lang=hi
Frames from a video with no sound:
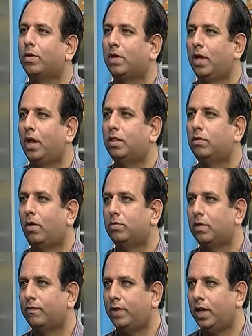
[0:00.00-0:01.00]
आपके साउथ
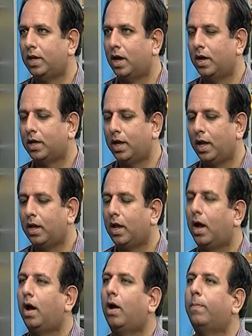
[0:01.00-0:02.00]
अफ्रीका के या
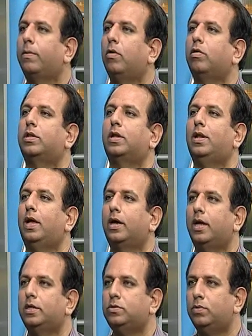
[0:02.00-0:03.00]
आपके ऑस्ट्रेलिया
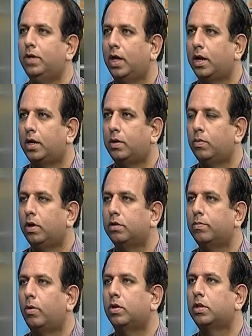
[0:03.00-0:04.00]
के जूनियर टूर्स
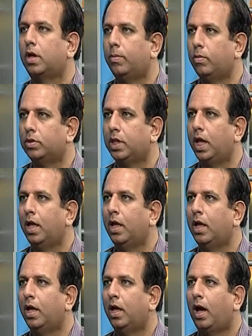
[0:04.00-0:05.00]
बहुत कम होते हैं
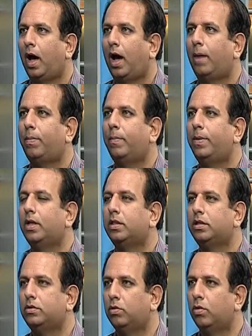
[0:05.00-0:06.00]
आप अभी
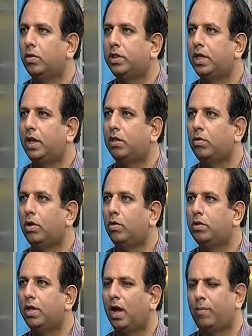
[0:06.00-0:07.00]
जो सीरीज़ हो रही
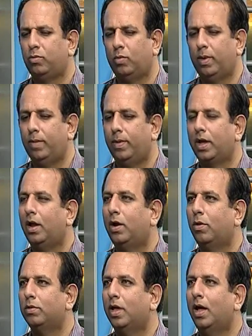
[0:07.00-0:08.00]
होती है आप दुबई में खेल
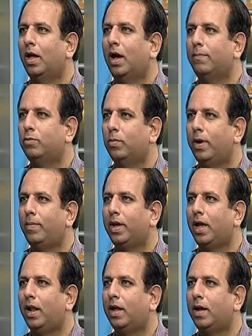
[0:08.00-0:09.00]
रहे होते हैं दुबई में
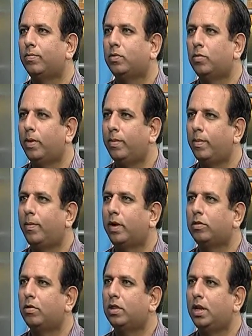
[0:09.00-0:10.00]
खेलेंगे अब तो दुबई में भी
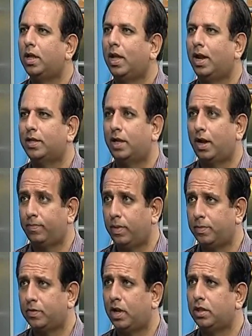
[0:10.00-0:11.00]
बैट्समैन से नहीं खेला जा रहा आपने
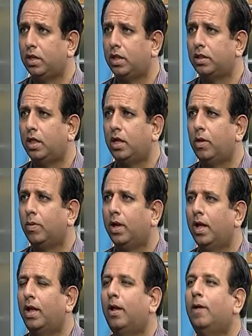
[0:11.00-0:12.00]
पिछली सीरीज देखी होगी जी
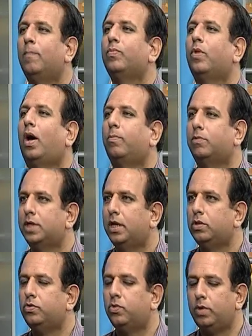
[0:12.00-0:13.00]
जी बिल्कुल आपको चाहिए
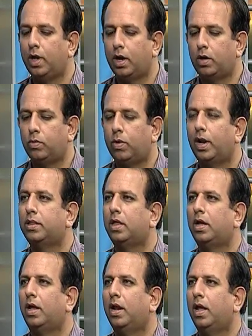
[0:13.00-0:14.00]
जूनियर टूर ऐसे
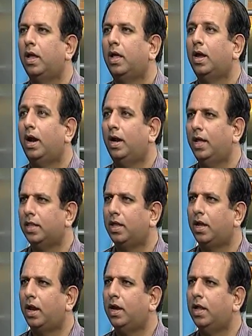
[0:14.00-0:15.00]
करें इंडिया
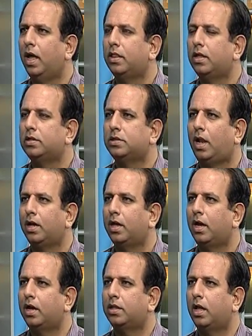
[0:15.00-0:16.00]
देखें इंडिया ऐसे
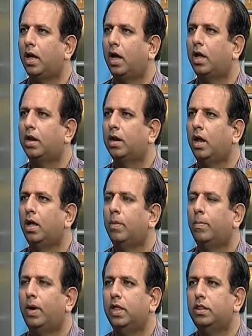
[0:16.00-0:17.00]
चलाकियाँ करता है हर
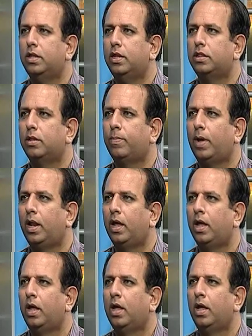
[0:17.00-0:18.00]
बड़ी सीरीज से पहले
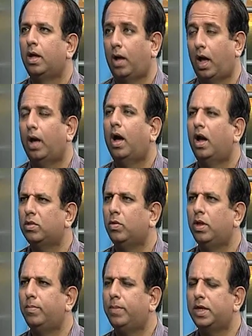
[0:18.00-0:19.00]
हर तो
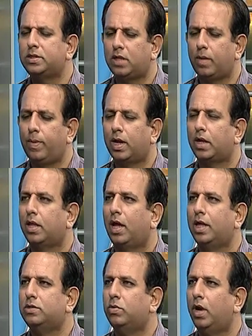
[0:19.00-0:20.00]
नहीं बेशतर में करता
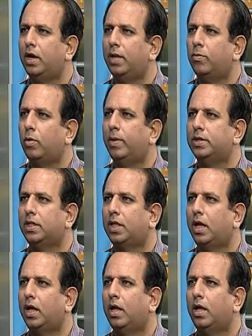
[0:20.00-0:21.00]
है जूनियर टीम को भेज देता
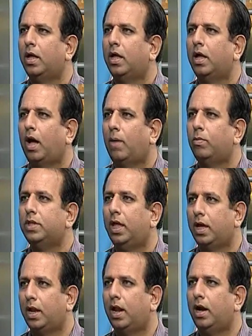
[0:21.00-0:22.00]
है अब वो
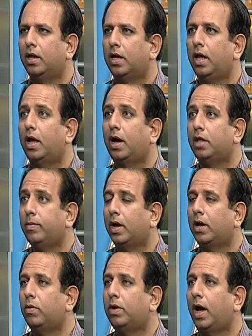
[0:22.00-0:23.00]
देख रहे हैं लड़के एक आदमी
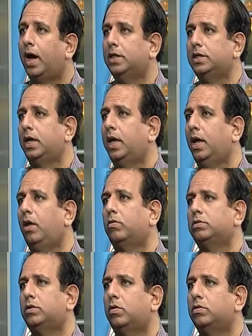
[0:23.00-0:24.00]
अगर उनका आ जाए खेले
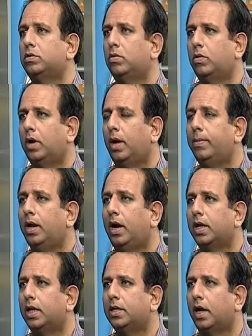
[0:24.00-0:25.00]
कुछ तो कुछ तो होगा अभी ये
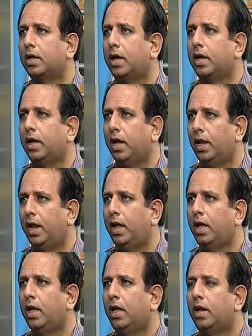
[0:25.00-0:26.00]
लड़के जाके खेलें
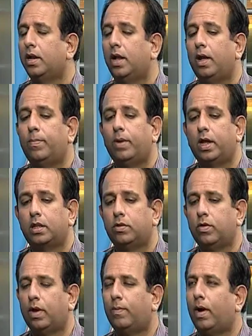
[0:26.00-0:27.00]
नए प्लेयर्स जो
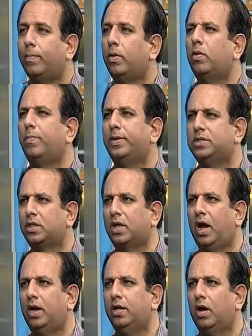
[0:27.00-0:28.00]
हैं वहाँ पे उनको पिचेस का
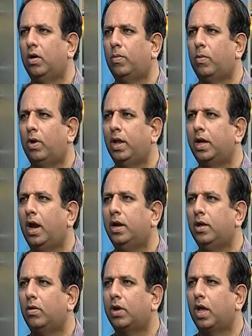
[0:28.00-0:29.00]
आइडिया हो बॉलिंग का
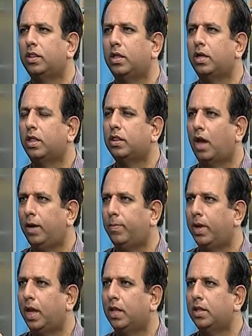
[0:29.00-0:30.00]
आइडिया हो कैसी किस हाइट
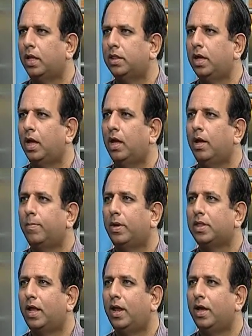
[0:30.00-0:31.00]
पे गेंद आती है
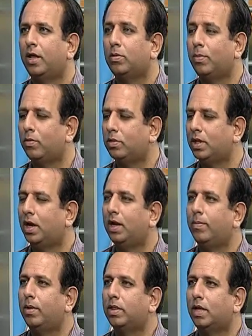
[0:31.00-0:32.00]
पता लगे तो फिर वो सीनियर
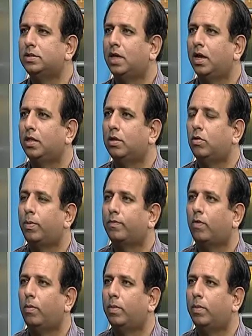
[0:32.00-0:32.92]
टीम के साथ जाएंगे ज़रूर परफॉर्म